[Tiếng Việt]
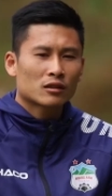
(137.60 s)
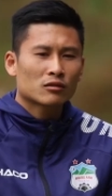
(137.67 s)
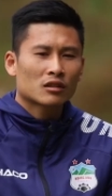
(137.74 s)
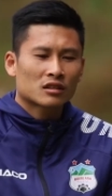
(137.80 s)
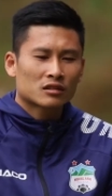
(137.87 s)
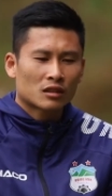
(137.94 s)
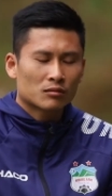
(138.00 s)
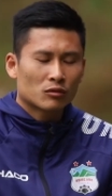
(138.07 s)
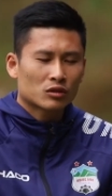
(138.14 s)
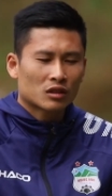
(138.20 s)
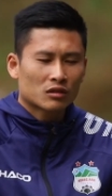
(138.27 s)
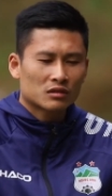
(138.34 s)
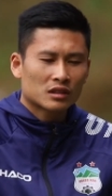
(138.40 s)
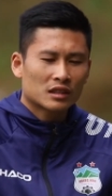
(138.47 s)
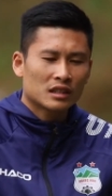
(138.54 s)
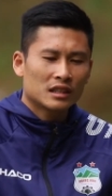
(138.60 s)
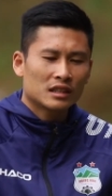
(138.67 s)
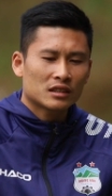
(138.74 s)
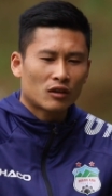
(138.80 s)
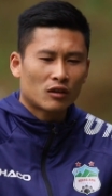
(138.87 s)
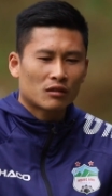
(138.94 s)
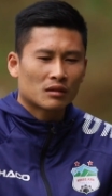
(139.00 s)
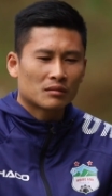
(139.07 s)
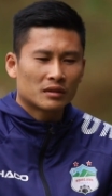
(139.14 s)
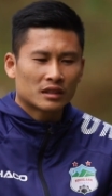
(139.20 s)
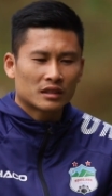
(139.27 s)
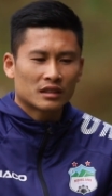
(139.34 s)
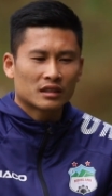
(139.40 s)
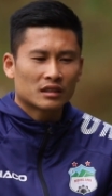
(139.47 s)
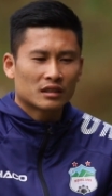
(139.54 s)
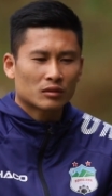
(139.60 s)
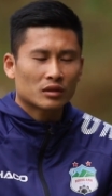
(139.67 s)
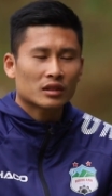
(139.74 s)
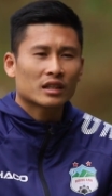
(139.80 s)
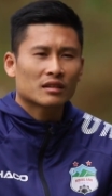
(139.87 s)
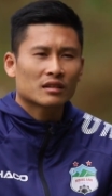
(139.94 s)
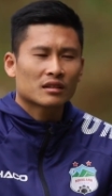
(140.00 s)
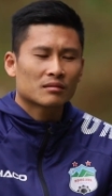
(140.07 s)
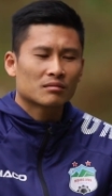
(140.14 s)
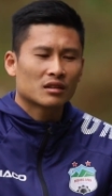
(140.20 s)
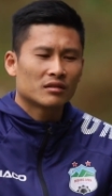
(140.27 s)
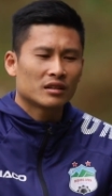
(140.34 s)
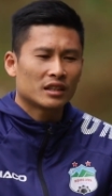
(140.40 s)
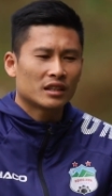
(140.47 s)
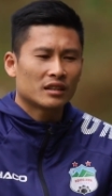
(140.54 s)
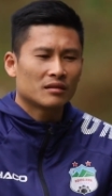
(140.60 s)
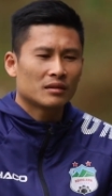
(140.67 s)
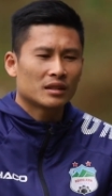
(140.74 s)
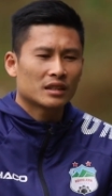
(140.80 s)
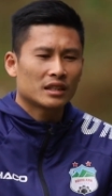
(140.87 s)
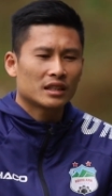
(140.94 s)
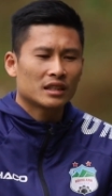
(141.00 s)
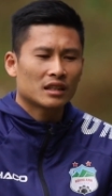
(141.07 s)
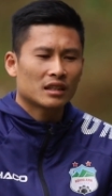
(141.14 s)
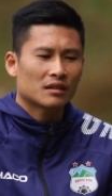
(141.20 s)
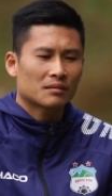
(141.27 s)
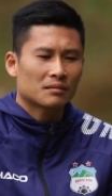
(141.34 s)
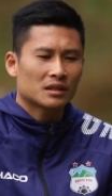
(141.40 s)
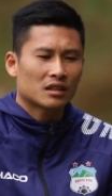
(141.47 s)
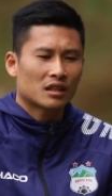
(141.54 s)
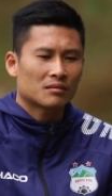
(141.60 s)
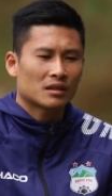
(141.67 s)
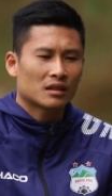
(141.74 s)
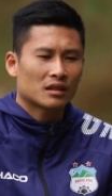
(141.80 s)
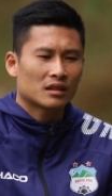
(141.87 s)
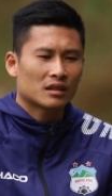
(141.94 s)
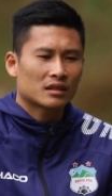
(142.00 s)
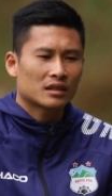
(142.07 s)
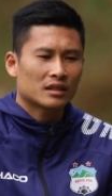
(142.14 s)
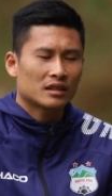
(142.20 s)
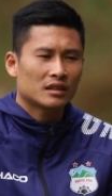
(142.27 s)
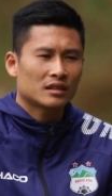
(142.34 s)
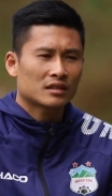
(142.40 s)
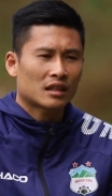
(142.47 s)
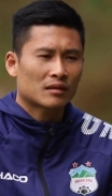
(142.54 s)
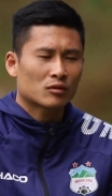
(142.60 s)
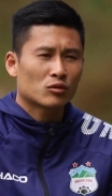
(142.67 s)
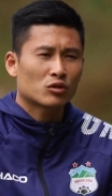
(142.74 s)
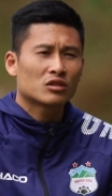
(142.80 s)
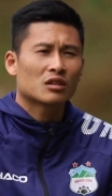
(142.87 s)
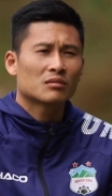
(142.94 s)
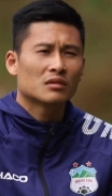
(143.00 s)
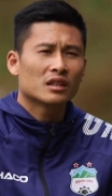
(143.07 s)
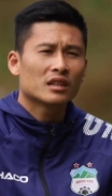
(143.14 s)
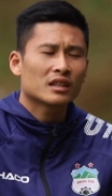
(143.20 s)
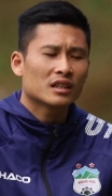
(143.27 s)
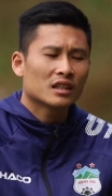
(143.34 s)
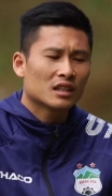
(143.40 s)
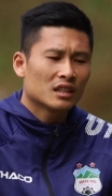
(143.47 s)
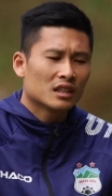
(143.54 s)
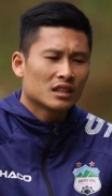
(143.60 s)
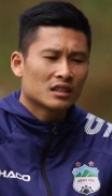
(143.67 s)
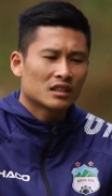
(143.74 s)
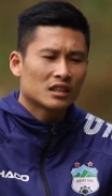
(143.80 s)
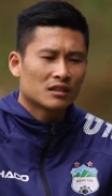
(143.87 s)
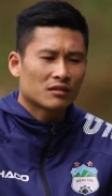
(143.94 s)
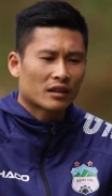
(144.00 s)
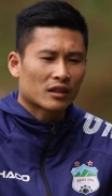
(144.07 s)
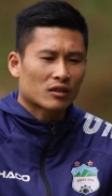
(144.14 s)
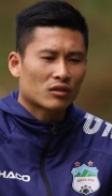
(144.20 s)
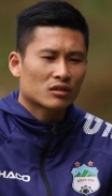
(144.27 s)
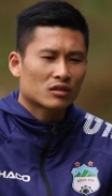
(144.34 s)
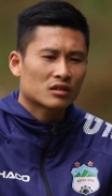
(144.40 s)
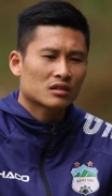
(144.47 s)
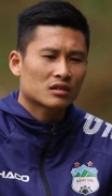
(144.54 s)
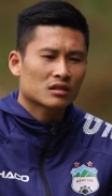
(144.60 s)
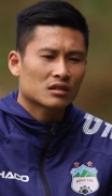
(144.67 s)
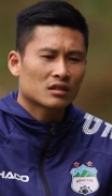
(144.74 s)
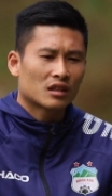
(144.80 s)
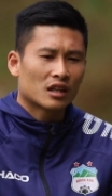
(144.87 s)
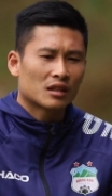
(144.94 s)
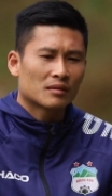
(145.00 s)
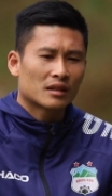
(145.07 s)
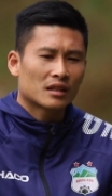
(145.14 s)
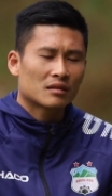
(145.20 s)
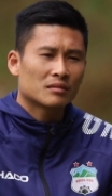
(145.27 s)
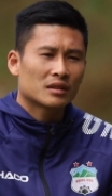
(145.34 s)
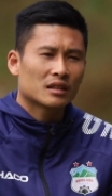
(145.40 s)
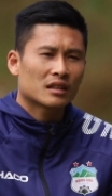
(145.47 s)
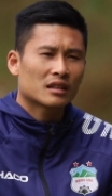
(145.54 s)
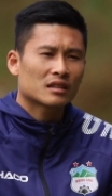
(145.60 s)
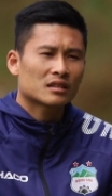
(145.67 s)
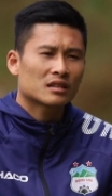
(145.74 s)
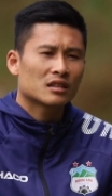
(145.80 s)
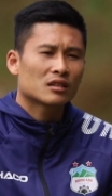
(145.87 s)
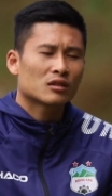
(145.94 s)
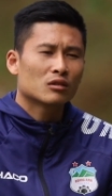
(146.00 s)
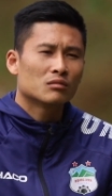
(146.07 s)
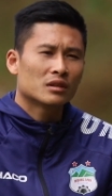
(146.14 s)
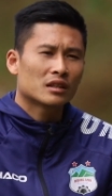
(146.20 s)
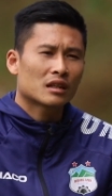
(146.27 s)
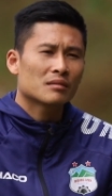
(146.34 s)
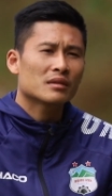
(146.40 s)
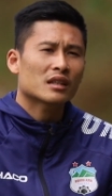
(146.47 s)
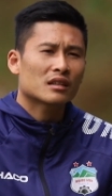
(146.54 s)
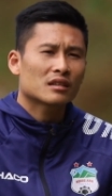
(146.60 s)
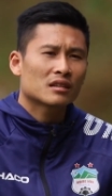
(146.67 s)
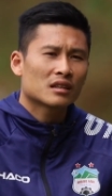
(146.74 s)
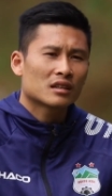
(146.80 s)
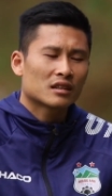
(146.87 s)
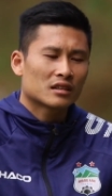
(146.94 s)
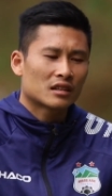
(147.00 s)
cái đấy cũng là một trong những cái lý do mà mình ờ, quyết định bởi vì mình nghĩ là bây giờ mà đi sang một môi trường mới thì phải có những người mà đã mình đã chơi cùng mình đã biết